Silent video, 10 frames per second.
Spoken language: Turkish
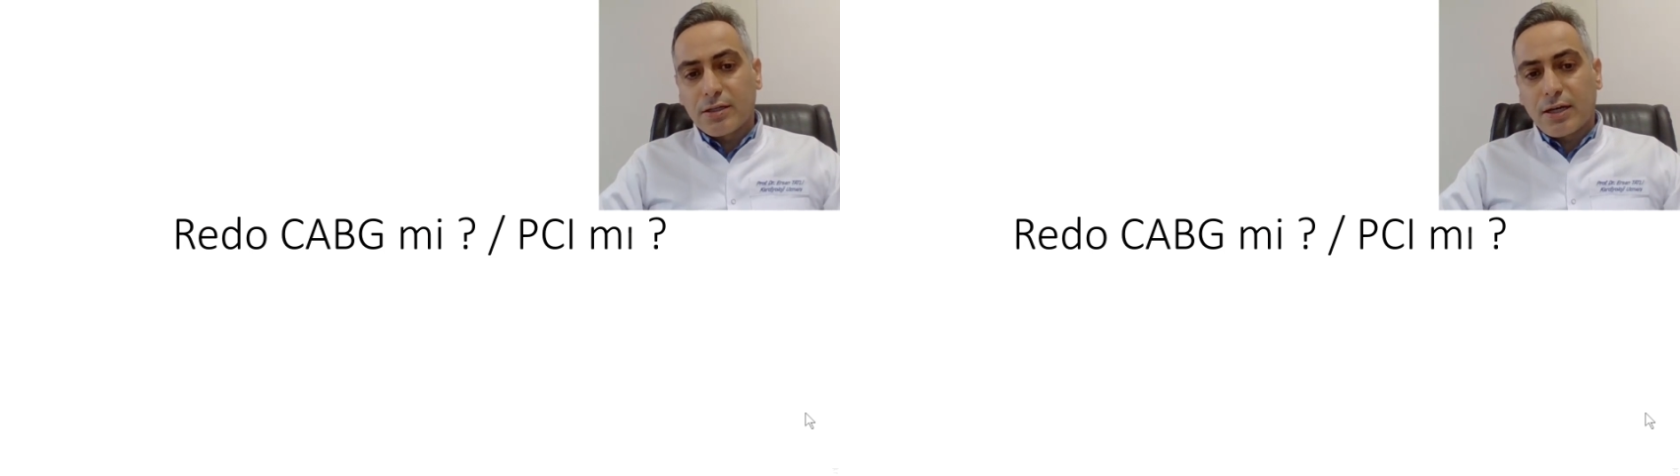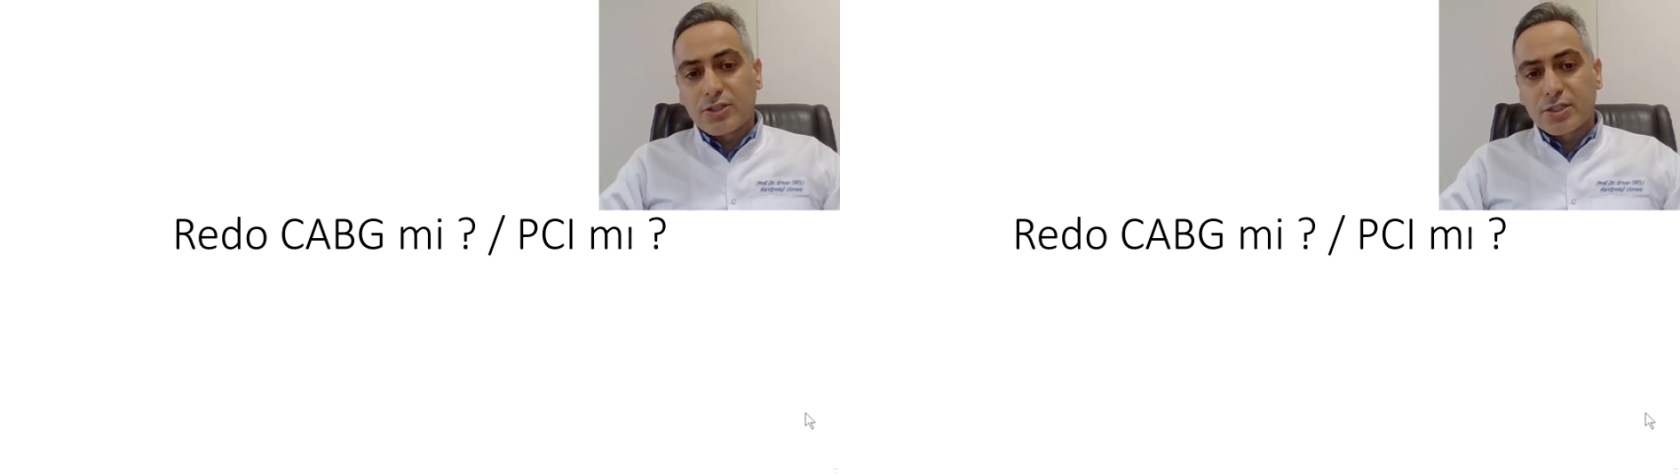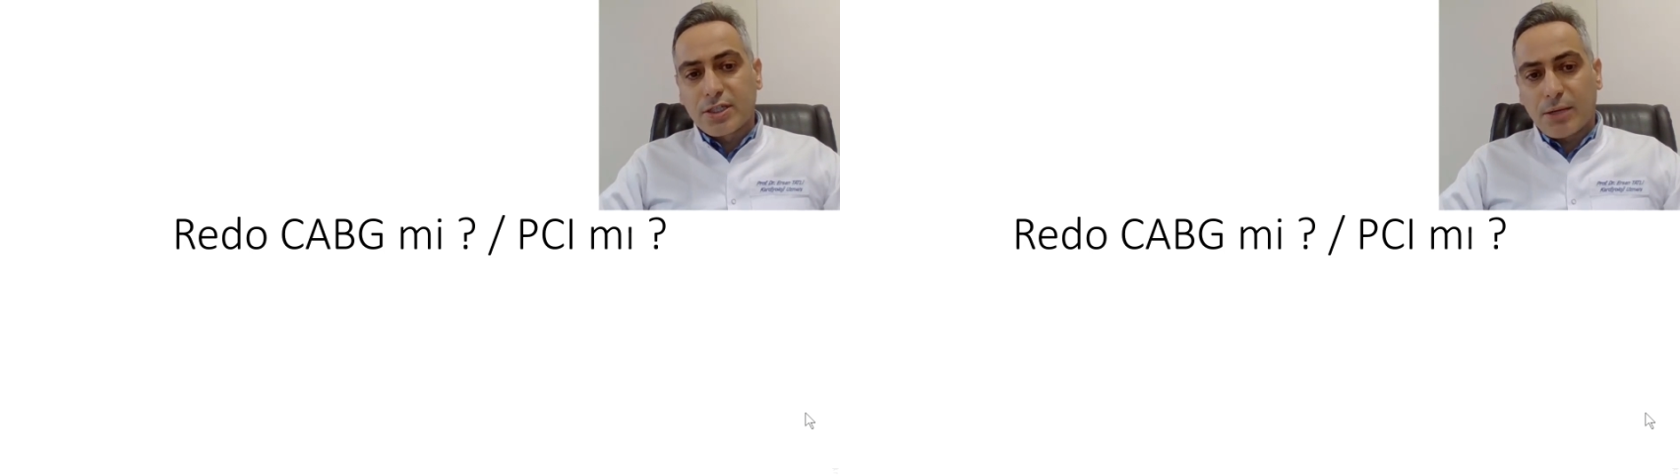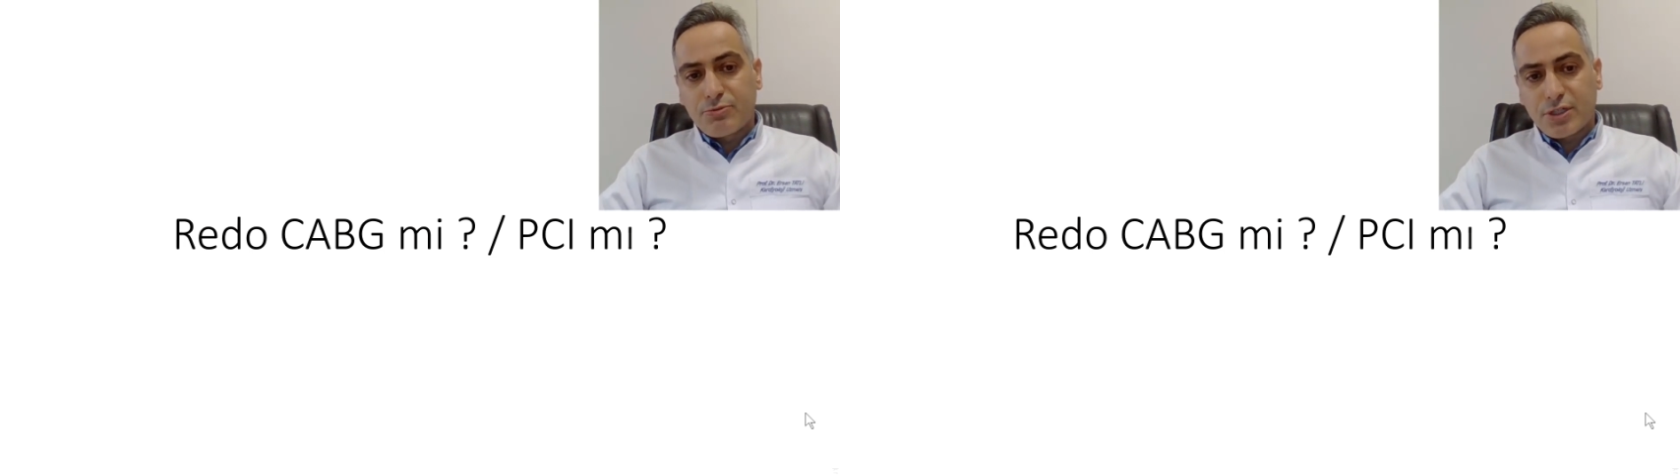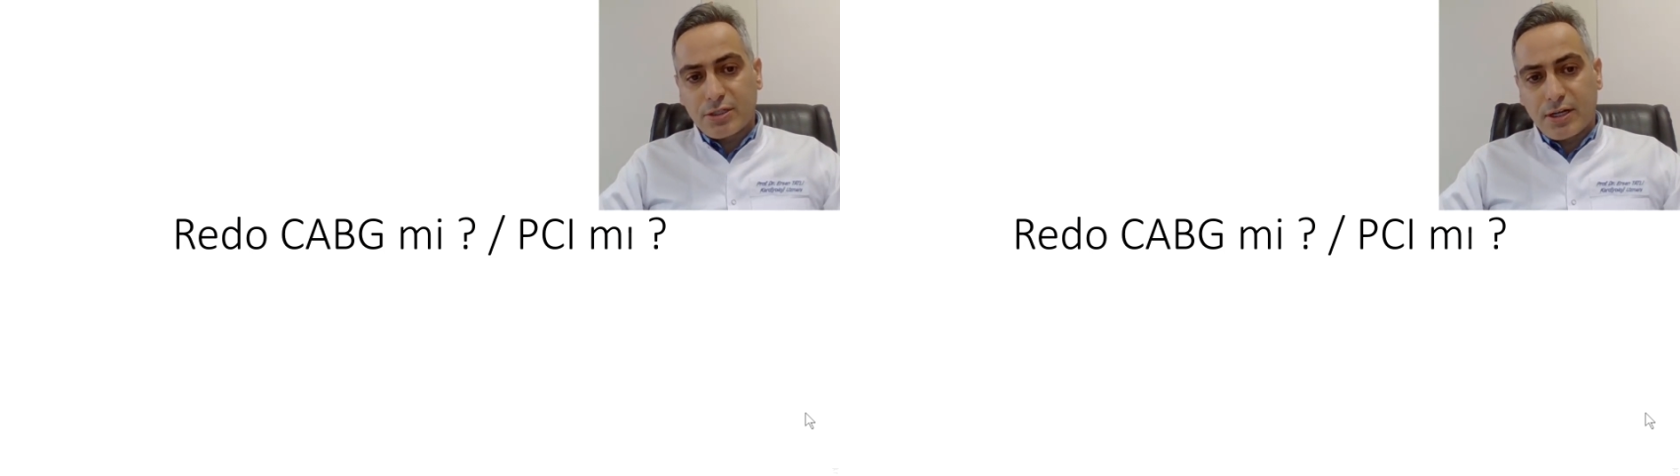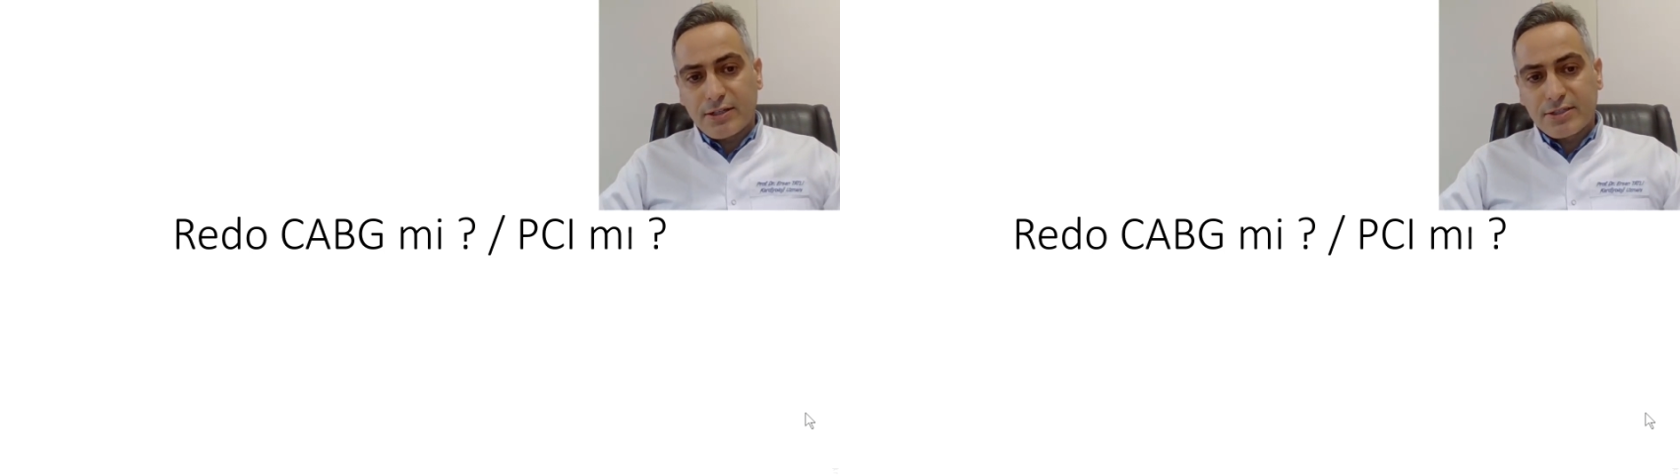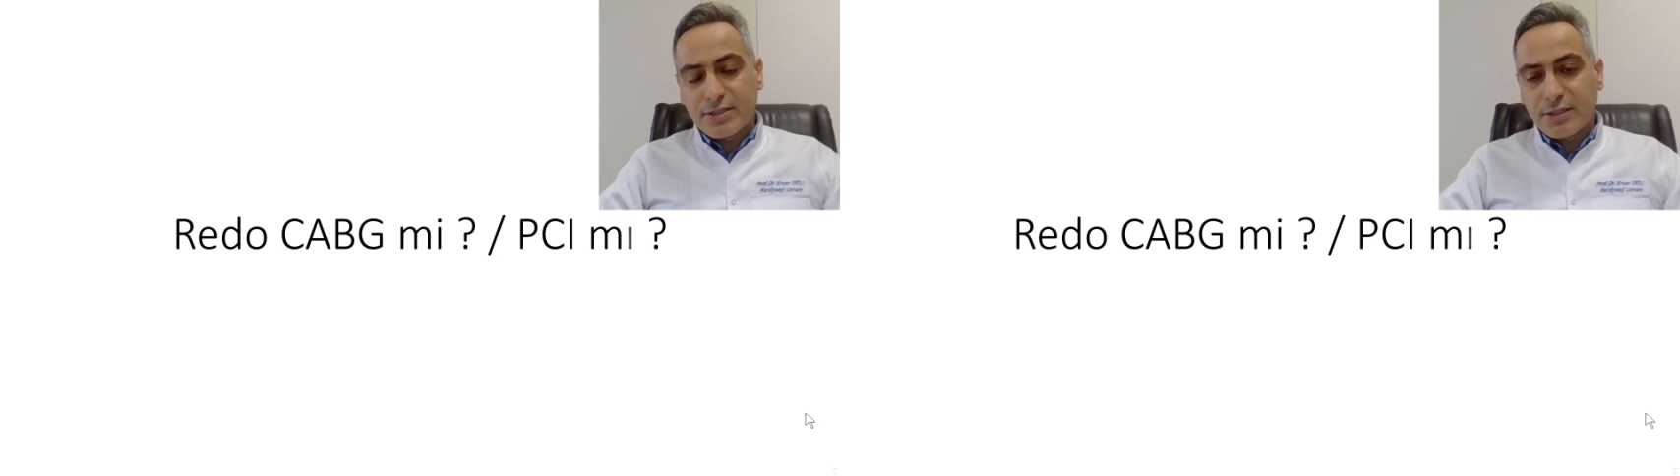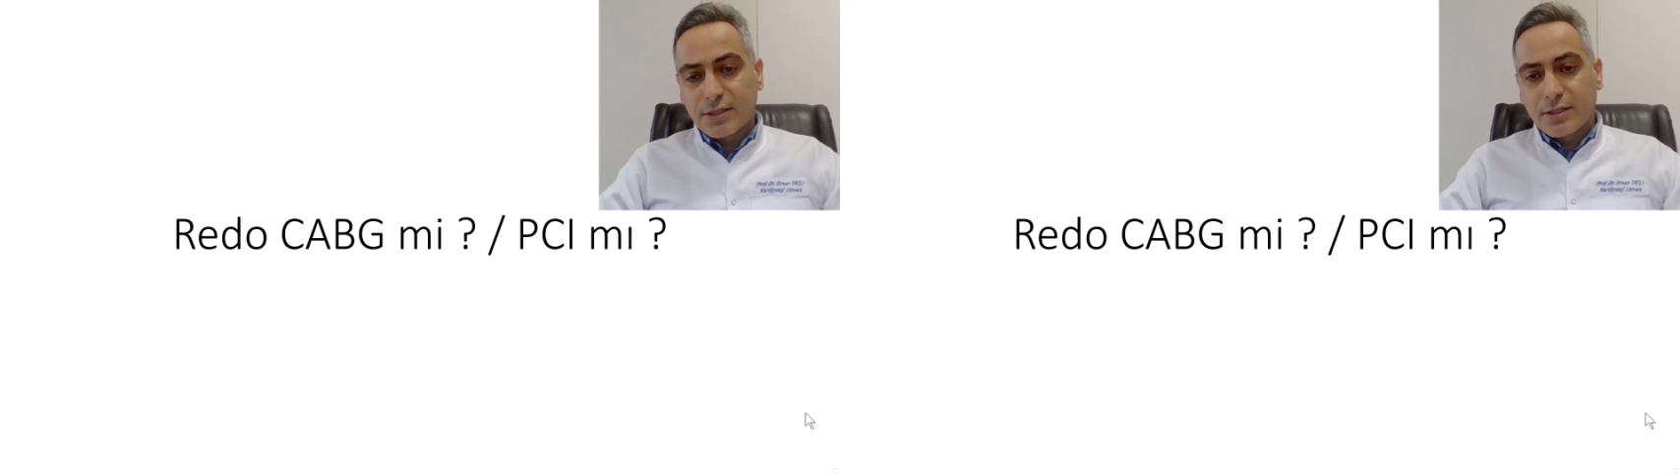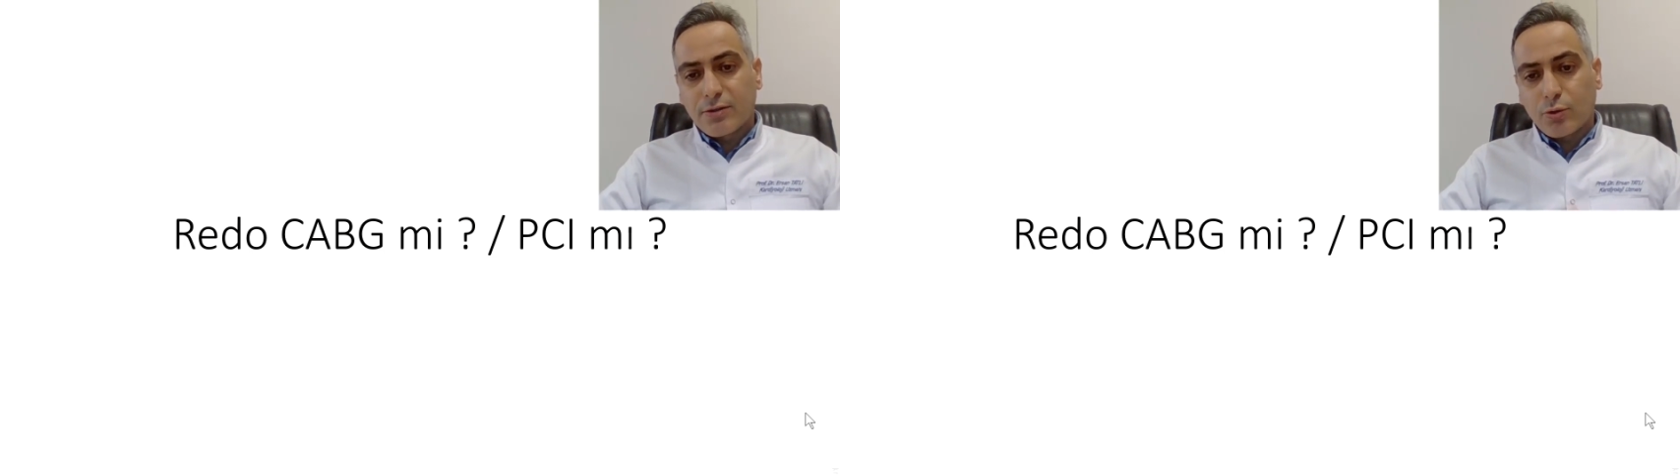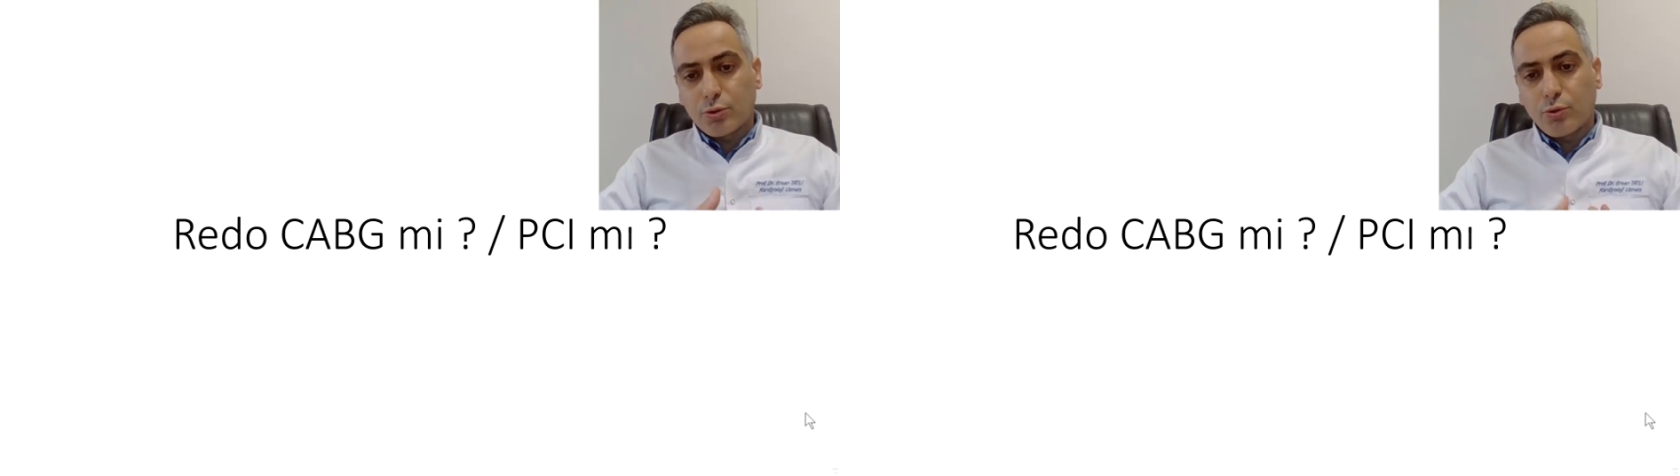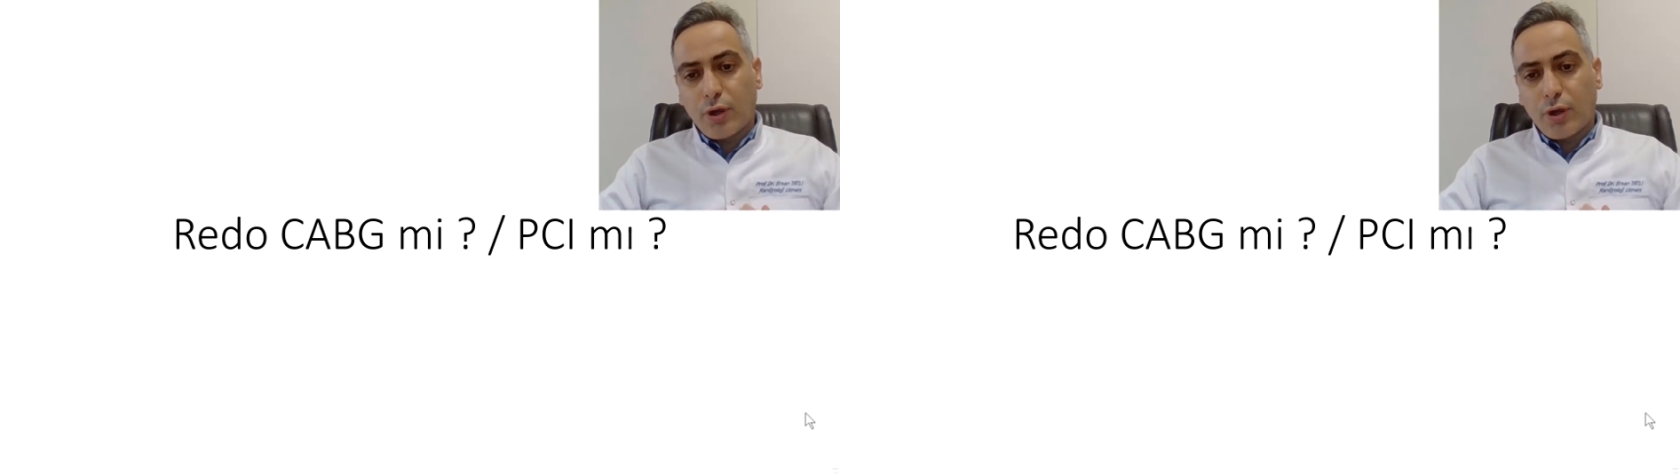açık kalp cerrahisi oluyor.